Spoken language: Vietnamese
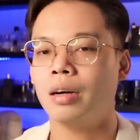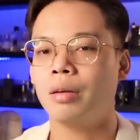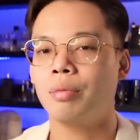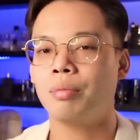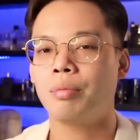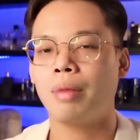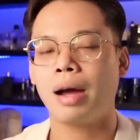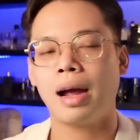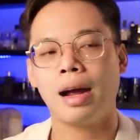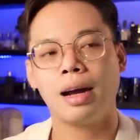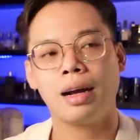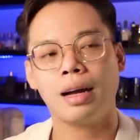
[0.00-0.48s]
uh,
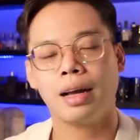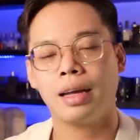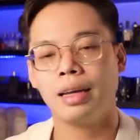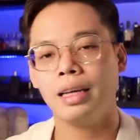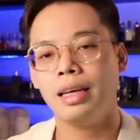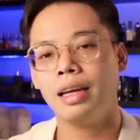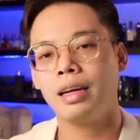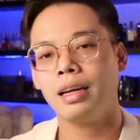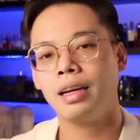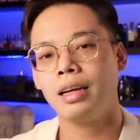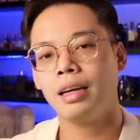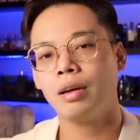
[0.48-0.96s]
mang cái
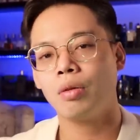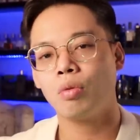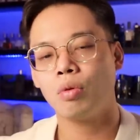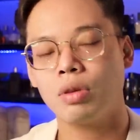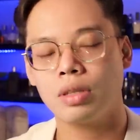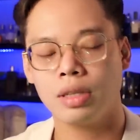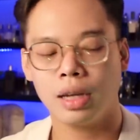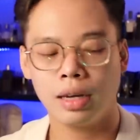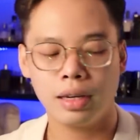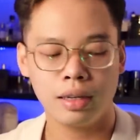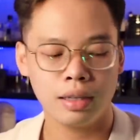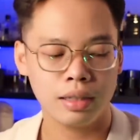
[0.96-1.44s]
DNA
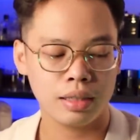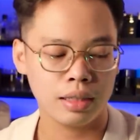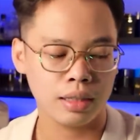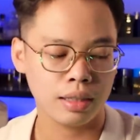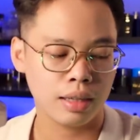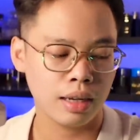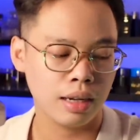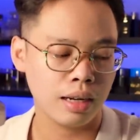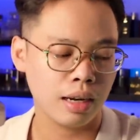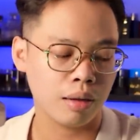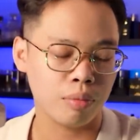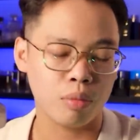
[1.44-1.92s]
quốc dân
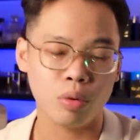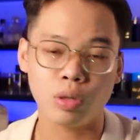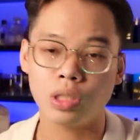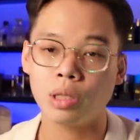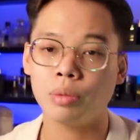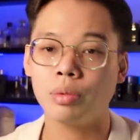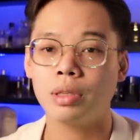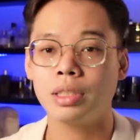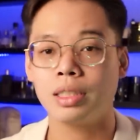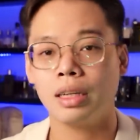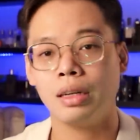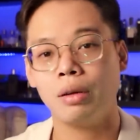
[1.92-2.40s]
thì đây là một
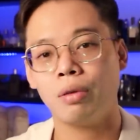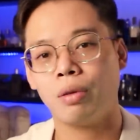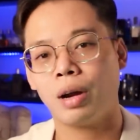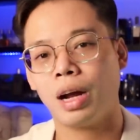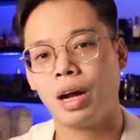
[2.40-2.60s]
trong những chai nước